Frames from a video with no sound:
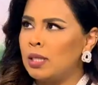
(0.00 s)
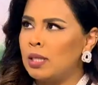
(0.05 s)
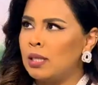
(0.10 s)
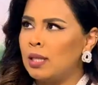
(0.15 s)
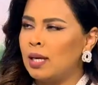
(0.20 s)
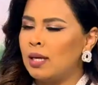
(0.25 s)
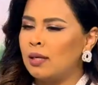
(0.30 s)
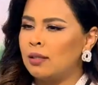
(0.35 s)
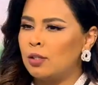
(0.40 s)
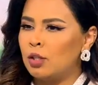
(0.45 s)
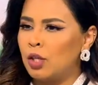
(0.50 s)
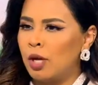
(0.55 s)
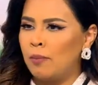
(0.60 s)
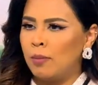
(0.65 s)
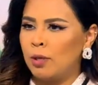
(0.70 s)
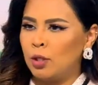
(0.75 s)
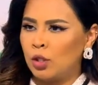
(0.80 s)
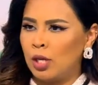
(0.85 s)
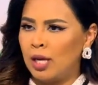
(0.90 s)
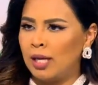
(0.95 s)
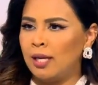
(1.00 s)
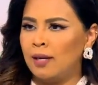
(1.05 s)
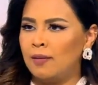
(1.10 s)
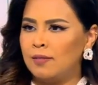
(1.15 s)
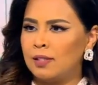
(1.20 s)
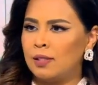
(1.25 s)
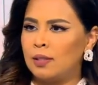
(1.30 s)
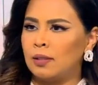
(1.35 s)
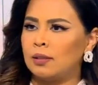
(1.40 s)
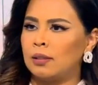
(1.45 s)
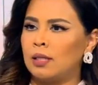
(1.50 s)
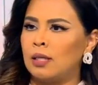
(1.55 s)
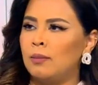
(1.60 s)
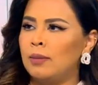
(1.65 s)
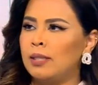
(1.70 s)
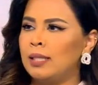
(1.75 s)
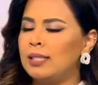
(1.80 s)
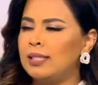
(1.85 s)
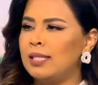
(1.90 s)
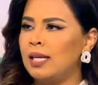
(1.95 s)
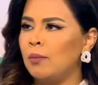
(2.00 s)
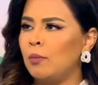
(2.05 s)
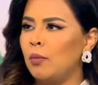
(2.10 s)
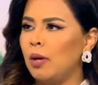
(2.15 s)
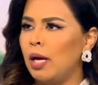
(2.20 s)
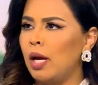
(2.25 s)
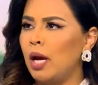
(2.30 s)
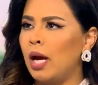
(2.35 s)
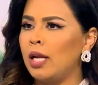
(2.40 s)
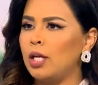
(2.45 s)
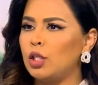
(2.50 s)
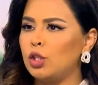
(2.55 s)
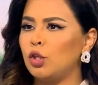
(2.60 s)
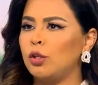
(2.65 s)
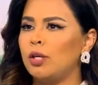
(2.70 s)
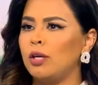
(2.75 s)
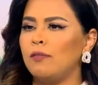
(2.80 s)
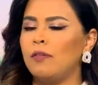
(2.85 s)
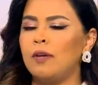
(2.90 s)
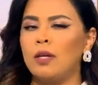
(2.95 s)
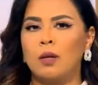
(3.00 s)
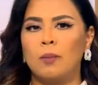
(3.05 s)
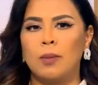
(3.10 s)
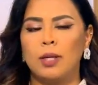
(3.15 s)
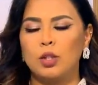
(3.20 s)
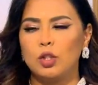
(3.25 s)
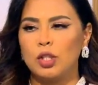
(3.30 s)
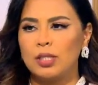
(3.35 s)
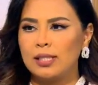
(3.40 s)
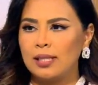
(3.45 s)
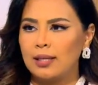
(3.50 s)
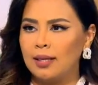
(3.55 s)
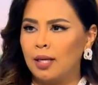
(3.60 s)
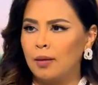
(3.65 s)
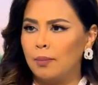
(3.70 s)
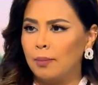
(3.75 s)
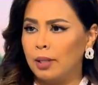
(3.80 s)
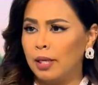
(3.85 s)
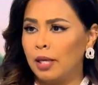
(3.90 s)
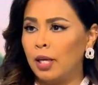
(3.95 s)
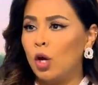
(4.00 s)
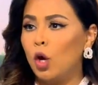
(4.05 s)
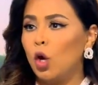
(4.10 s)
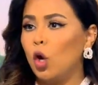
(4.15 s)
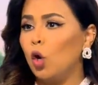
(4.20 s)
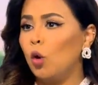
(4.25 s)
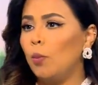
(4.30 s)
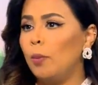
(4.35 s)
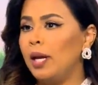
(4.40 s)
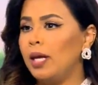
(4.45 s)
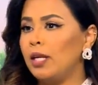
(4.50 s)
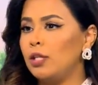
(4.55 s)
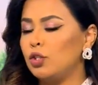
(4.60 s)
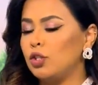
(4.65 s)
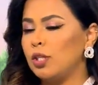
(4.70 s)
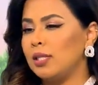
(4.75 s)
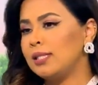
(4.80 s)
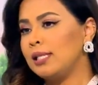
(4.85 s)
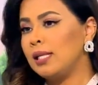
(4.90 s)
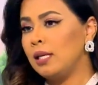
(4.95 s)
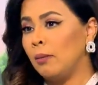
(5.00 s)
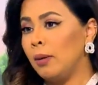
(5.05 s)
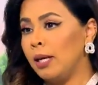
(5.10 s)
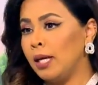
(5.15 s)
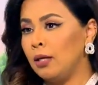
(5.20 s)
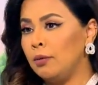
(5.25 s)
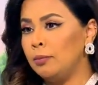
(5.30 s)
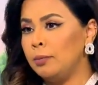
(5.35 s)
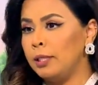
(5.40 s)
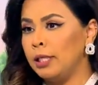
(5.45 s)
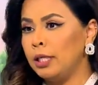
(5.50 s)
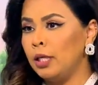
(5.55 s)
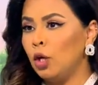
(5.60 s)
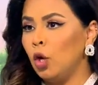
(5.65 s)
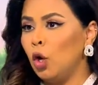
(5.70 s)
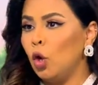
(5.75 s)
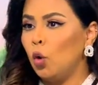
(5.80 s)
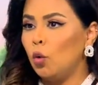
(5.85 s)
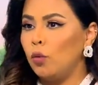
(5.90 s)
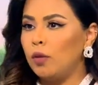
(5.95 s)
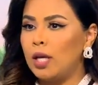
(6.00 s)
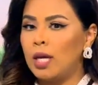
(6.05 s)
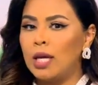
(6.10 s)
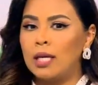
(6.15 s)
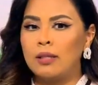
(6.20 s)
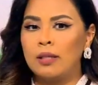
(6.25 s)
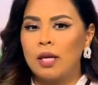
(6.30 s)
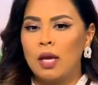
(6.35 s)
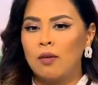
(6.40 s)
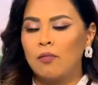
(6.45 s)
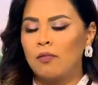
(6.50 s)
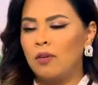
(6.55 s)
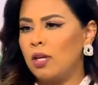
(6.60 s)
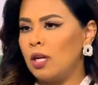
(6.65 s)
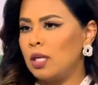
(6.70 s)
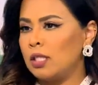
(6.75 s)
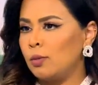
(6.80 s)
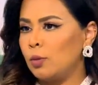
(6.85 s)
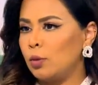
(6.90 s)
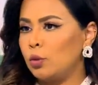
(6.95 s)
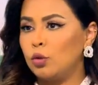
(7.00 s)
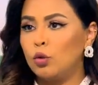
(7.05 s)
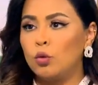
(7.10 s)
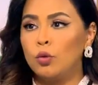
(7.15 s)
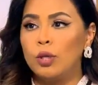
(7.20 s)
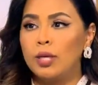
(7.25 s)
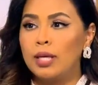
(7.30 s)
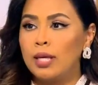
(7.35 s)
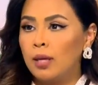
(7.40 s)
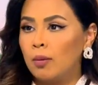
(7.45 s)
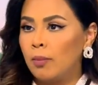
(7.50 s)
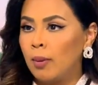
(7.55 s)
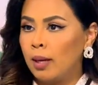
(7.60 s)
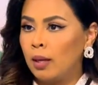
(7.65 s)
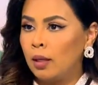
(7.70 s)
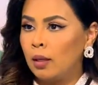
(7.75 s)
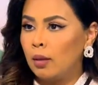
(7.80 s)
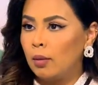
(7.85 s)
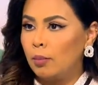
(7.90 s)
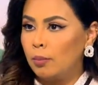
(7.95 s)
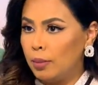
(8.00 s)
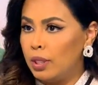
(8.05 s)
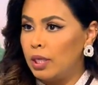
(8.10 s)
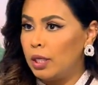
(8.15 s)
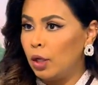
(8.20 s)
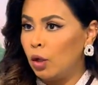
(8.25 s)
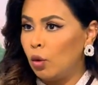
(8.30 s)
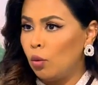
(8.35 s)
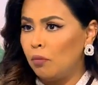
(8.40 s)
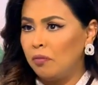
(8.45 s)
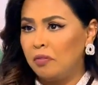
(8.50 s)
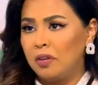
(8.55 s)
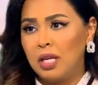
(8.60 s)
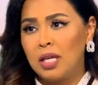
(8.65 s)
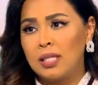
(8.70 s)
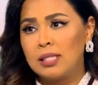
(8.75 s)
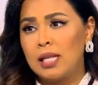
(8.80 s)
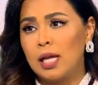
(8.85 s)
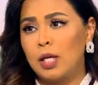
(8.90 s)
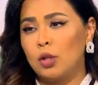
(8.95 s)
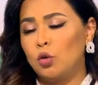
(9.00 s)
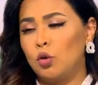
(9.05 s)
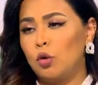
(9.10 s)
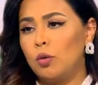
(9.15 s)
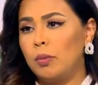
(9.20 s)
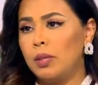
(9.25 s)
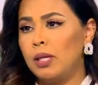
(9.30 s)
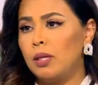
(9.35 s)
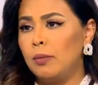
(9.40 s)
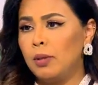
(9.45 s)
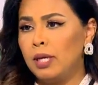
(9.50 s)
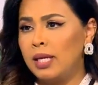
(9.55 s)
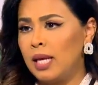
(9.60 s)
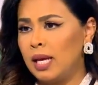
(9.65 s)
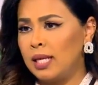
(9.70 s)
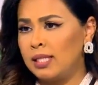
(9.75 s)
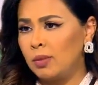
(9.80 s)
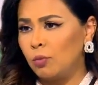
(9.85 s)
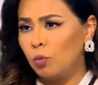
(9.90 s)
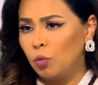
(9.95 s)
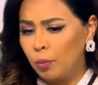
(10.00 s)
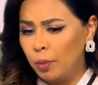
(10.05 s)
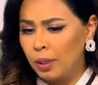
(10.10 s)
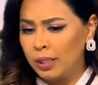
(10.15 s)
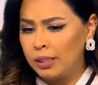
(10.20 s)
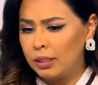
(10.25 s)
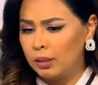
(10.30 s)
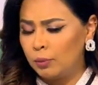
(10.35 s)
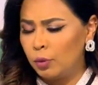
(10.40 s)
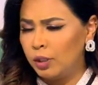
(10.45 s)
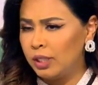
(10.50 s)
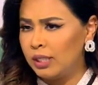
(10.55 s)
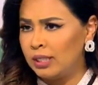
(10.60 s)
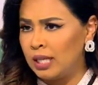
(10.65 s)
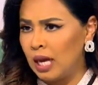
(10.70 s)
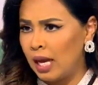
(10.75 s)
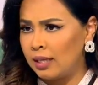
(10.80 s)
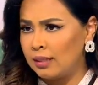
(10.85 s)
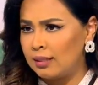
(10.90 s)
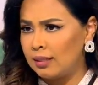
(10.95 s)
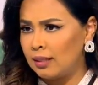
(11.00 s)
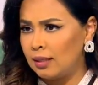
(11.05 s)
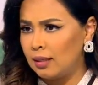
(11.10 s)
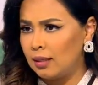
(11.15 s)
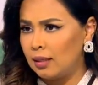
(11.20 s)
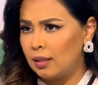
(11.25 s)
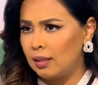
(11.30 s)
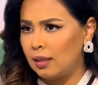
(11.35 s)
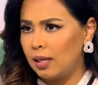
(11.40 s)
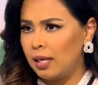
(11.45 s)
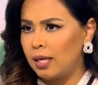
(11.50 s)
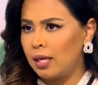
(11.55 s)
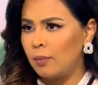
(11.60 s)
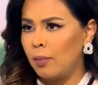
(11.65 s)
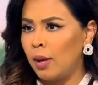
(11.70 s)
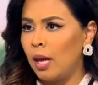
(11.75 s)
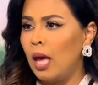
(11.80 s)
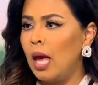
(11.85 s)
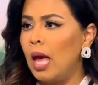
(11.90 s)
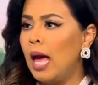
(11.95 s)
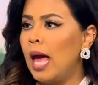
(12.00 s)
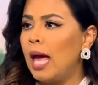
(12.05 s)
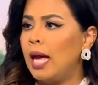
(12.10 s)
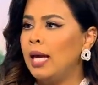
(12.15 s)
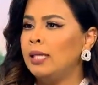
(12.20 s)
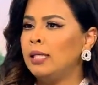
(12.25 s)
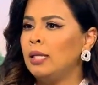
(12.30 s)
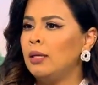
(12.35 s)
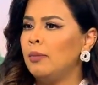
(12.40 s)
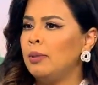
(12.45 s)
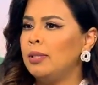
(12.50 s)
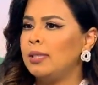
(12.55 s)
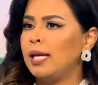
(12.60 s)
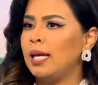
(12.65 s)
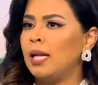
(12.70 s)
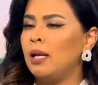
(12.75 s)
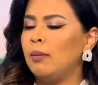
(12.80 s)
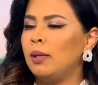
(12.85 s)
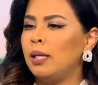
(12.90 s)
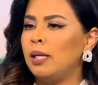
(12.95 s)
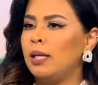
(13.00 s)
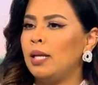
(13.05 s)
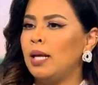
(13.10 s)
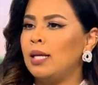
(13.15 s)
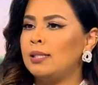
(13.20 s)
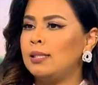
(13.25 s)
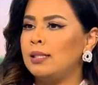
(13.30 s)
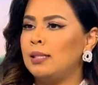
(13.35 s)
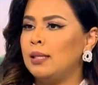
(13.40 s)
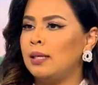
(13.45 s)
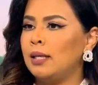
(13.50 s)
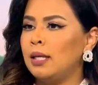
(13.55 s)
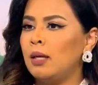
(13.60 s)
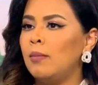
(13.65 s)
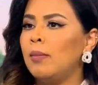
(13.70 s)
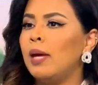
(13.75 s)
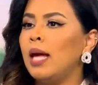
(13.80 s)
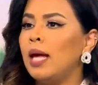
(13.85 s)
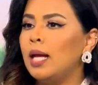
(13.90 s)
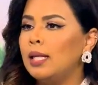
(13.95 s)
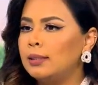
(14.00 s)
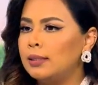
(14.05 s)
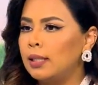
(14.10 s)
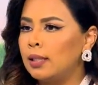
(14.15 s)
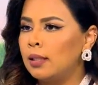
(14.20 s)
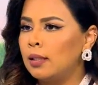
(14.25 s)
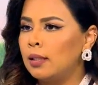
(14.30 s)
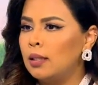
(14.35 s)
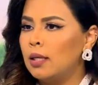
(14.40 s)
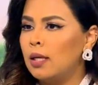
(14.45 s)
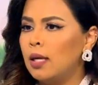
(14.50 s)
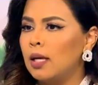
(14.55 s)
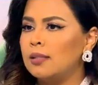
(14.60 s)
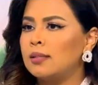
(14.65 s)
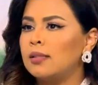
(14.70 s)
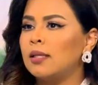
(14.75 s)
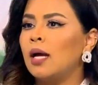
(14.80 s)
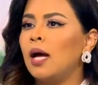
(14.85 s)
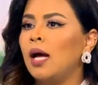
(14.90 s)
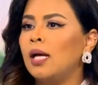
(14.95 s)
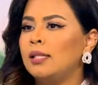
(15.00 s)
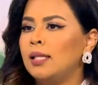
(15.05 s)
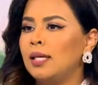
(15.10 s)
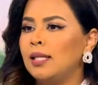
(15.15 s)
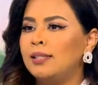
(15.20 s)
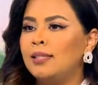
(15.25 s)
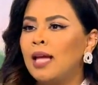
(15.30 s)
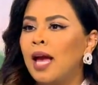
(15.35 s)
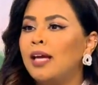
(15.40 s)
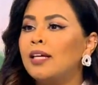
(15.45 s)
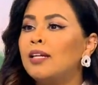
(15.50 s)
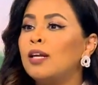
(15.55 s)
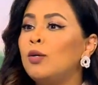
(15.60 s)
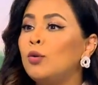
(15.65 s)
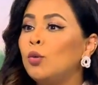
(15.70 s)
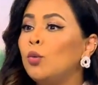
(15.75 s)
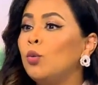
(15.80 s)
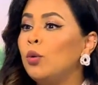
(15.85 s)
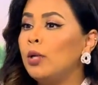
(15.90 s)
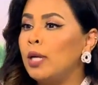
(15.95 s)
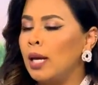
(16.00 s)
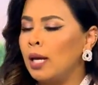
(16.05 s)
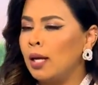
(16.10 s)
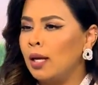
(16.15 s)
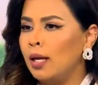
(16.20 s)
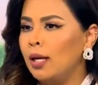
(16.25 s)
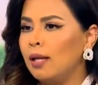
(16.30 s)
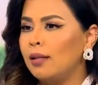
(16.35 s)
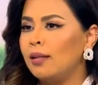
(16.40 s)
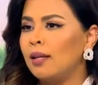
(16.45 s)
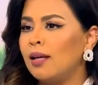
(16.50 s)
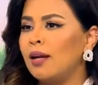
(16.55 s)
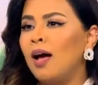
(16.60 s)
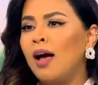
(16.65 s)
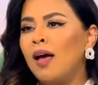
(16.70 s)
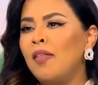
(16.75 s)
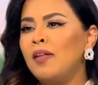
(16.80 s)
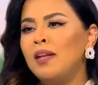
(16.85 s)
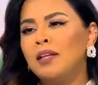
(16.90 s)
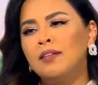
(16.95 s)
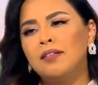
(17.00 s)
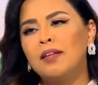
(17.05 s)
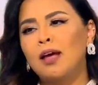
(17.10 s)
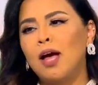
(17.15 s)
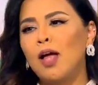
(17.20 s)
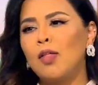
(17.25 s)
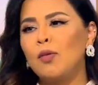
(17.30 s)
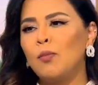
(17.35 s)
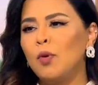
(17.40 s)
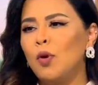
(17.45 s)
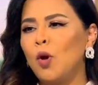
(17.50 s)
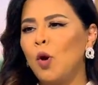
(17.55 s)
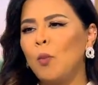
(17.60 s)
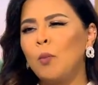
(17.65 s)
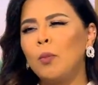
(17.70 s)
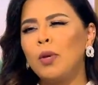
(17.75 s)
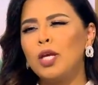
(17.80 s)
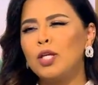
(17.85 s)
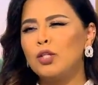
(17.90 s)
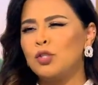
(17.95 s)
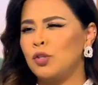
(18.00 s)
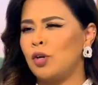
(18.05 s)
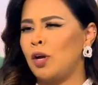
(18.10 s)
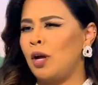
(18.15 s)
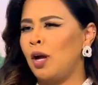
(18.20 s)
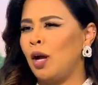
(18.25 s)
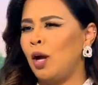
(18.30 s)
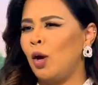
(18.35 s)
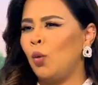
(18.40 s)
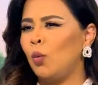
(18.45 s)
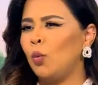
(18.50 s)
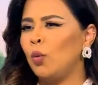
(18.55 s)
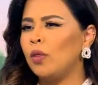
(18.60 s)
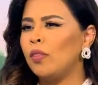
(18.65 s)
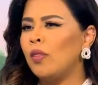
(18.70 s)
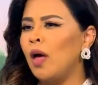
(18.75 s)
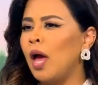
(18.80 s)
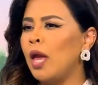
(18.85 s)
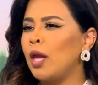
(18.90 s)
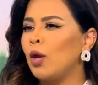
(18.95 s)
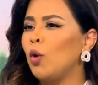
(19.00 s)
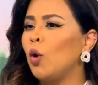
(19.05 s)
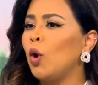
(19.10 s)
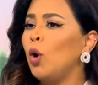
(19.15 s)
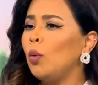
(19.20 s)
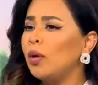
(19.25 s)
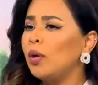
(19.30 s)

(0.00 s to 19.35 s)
ذكرتي شيء برجع على نفس النقطه لما قلتي انا شلون افرق بين الشخص اللي يحبني وبين الشخص اللي ما يحبني وذكرتي في ناس ممكن تكون قريبه مني وفي ناس لا تكون يمكن بعيده حتى مو بمحيط دائرتي القريبه الحين احنا بنتكلم عن الناس اللي قريبه اهلنا اصدقائنا الدائره الاولى ترى هذا الانتقاد منهم يجرح ويضايق وهو